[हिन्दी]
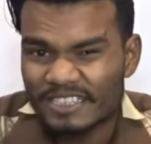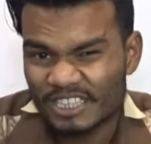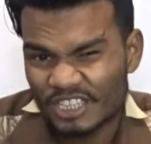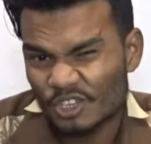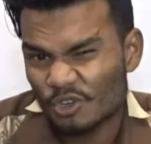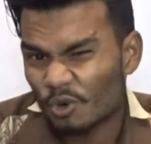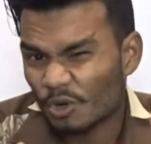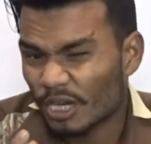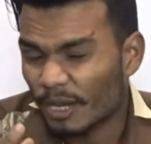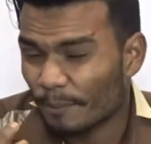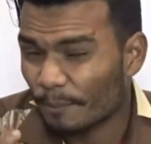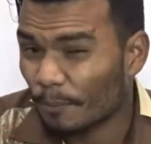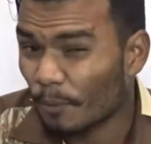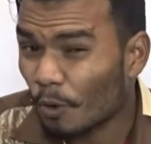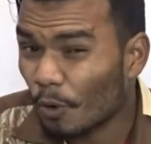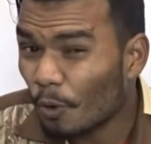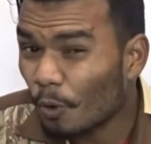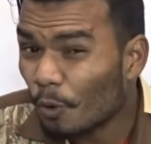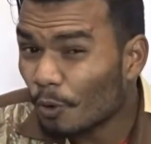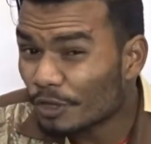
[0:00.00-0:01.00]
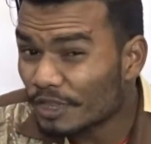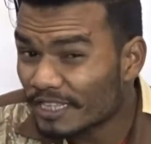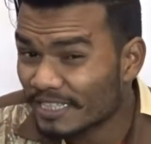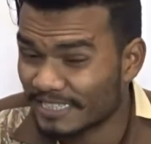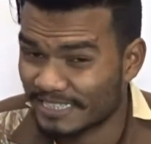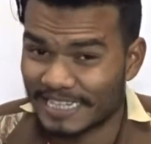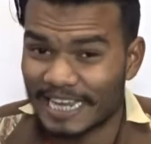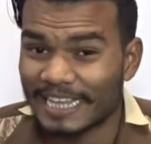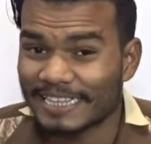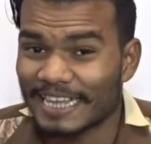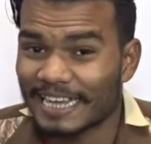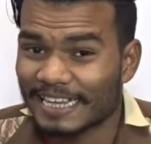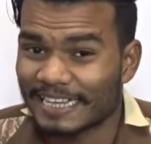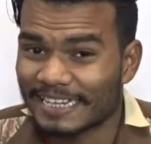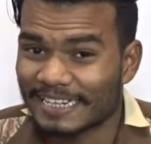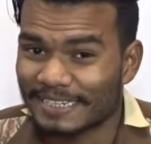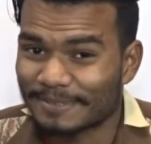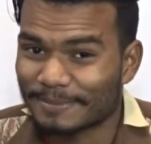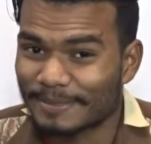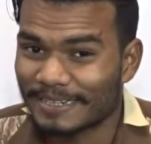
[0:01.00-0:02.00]
दिलों के बहुत ज्यादा
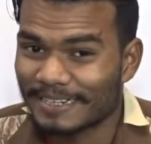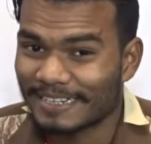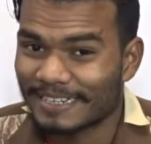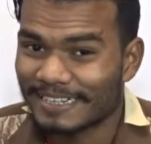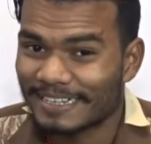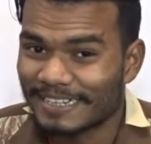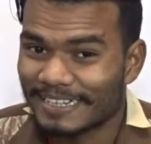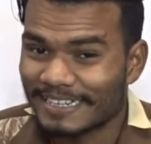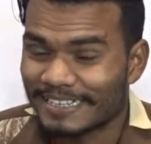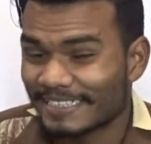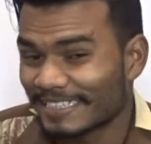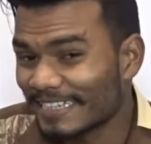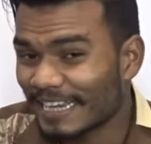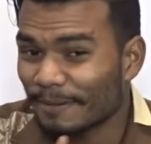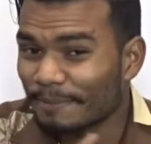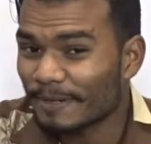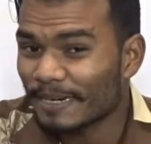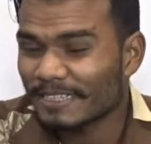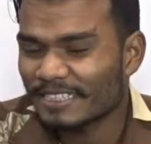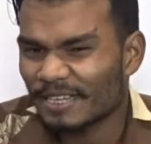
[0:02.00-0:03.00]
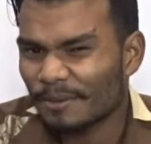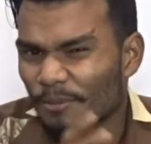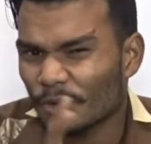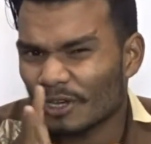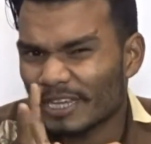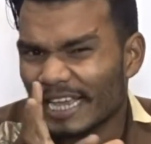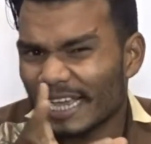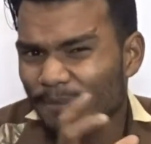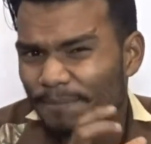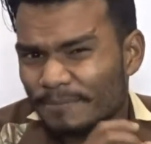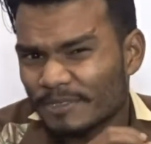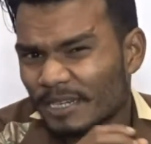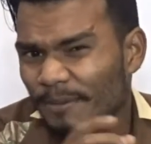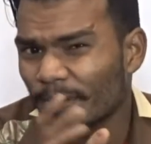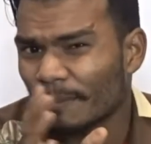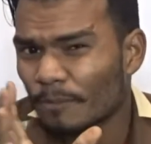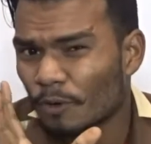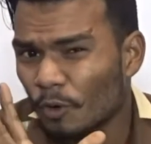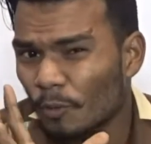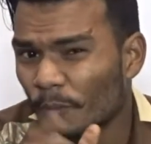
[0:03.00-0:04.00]
करीब है जी हाँ फ्रेंड्स हम लोग यार जब
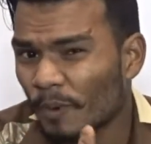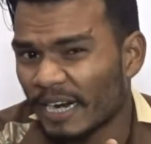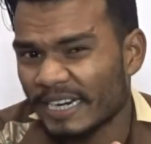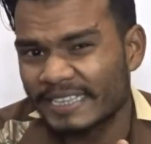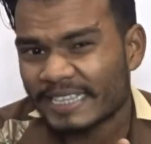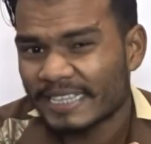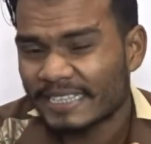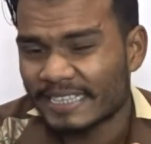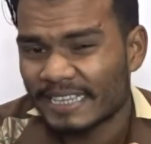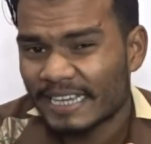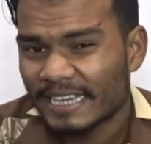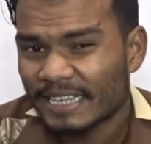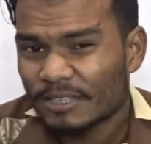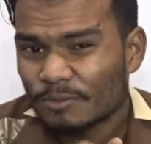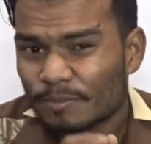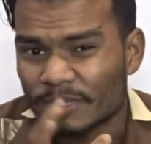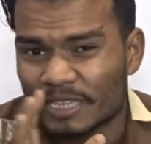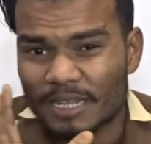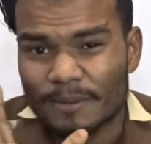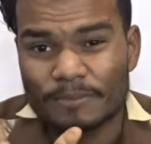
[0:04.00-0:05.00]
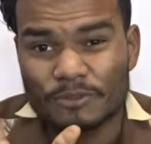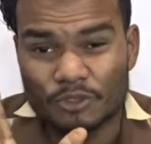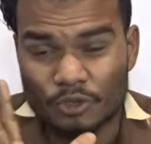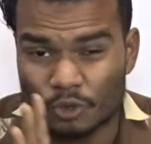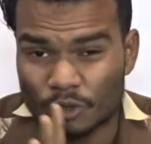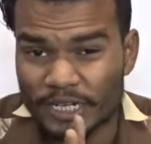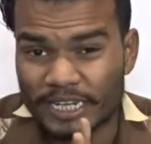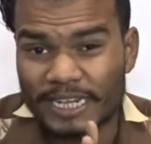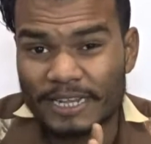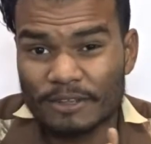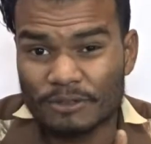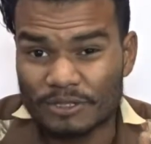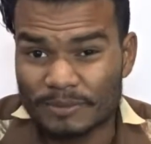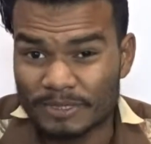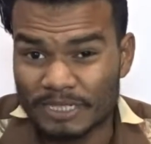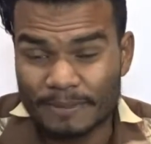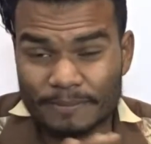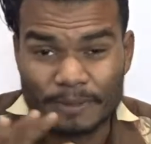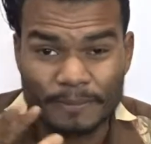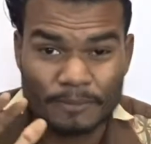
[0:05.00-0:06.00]
हम लोग पढ़ते थे मतलब छोटे
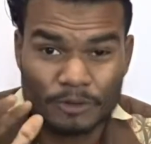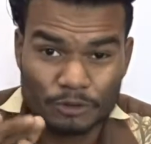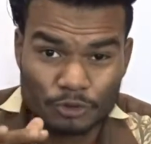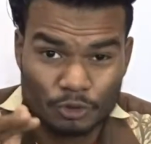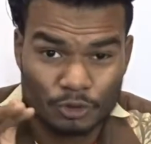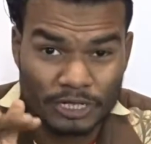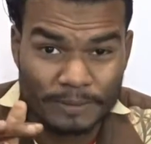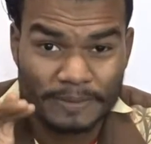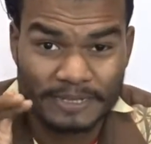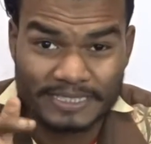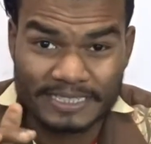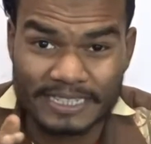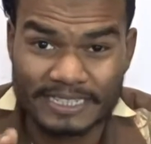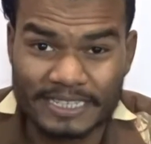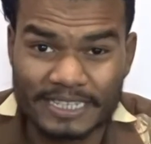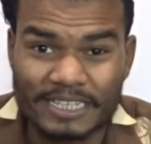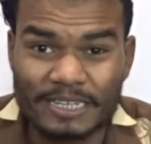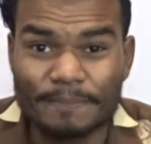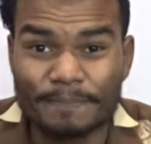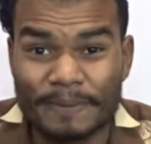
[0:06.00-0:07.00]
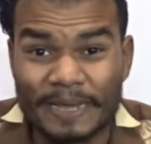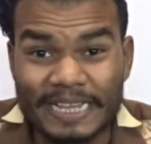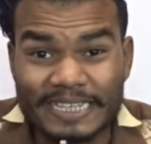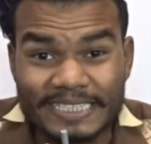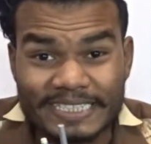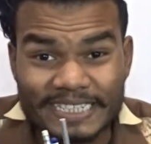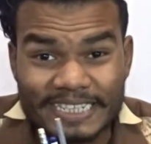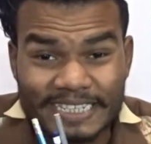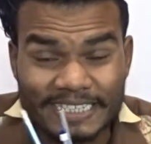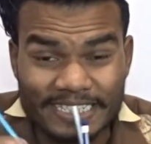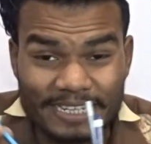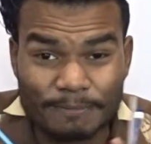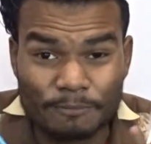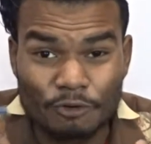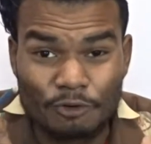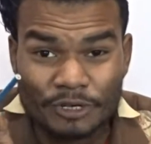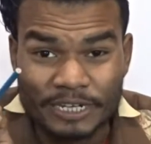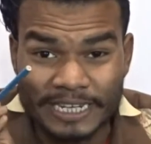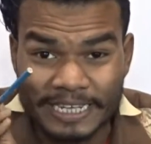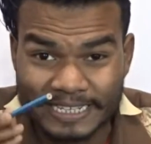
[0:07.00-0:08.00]
जब हम लोग छोटे बच्चे थे जब पेंसिल से हम
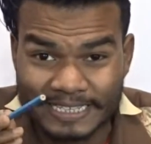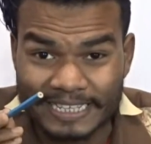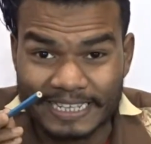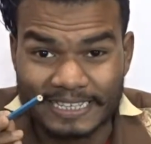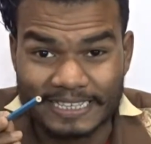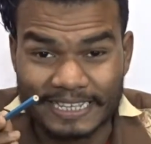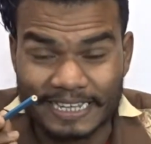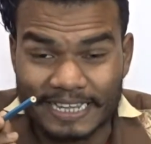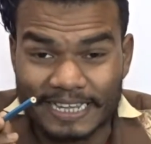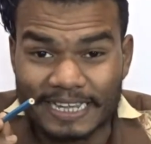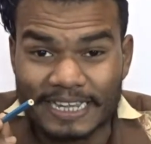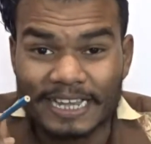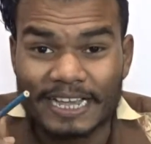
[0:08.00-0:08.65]
लोग लिखते थे